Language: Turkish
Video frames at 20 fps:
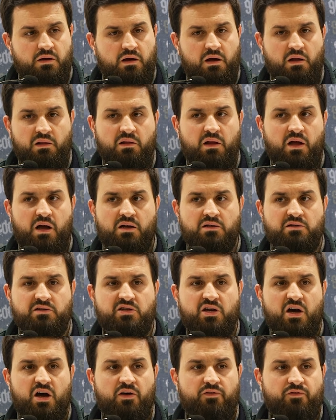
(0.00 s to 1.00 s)
Allah'ın
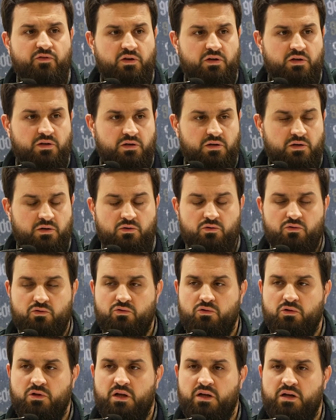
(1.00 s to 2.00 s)
kafir
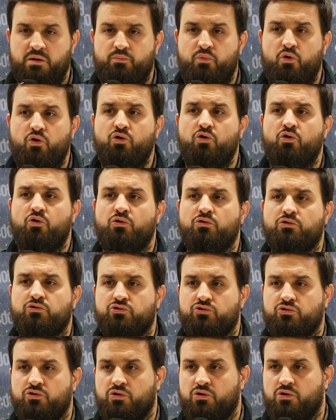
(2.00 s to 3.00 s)
kulları böyle
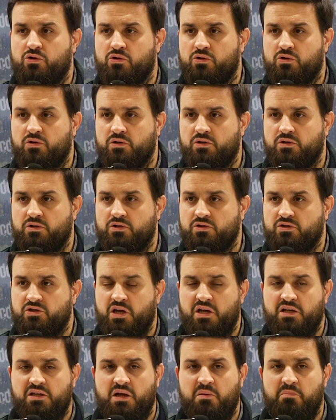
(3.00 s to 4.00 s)
oluştu.
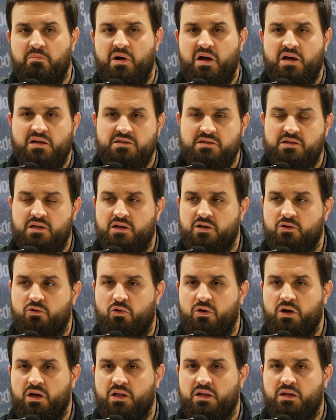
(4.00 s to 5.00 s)
Şeytan bazılarını
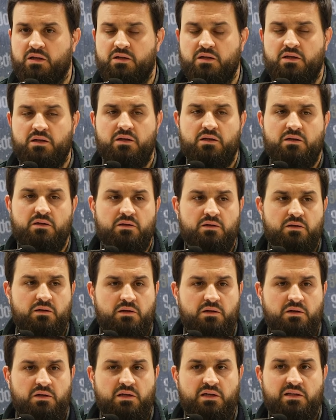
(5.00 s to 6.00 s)
oyaladı,
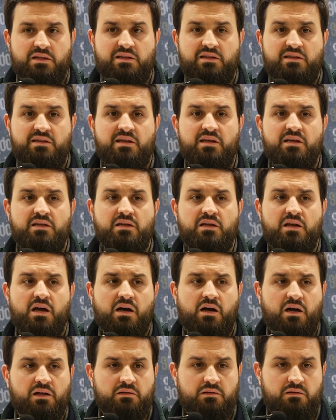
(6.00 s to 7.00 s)
dinine
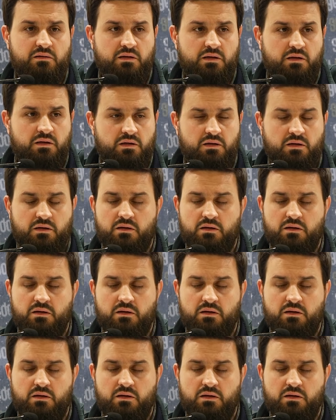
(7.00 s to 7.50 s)
kattı.